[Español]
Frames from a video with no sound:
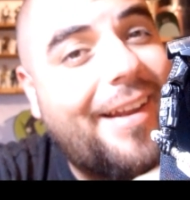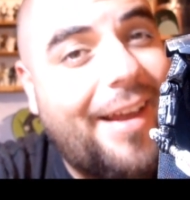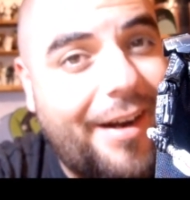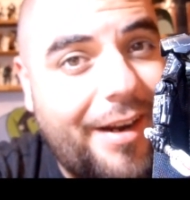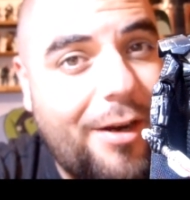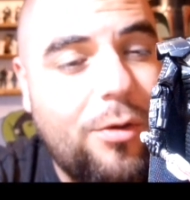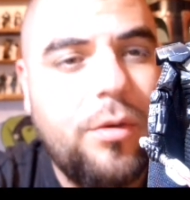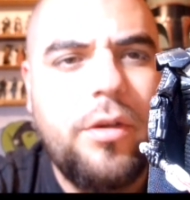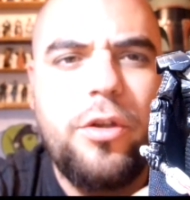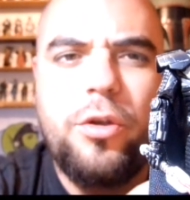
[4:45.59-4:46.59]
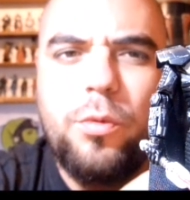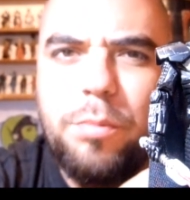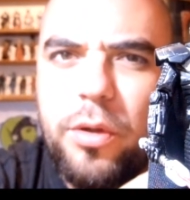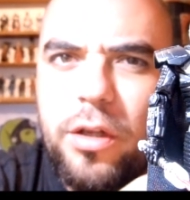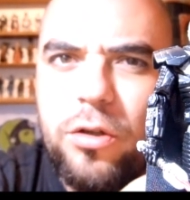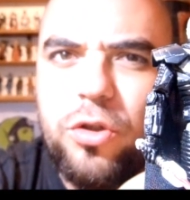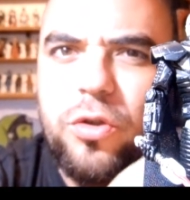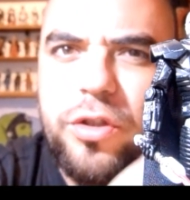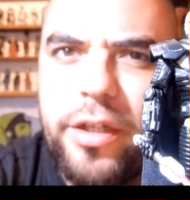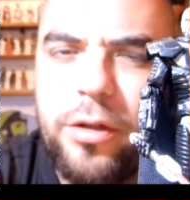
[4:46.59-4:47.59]
guerrero y un poderoso
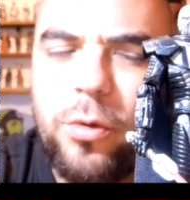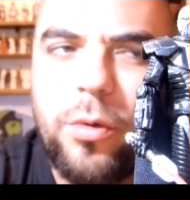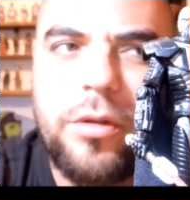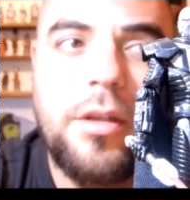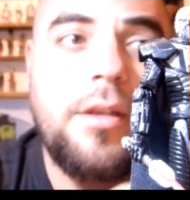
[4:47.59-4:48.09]
Sith Lord,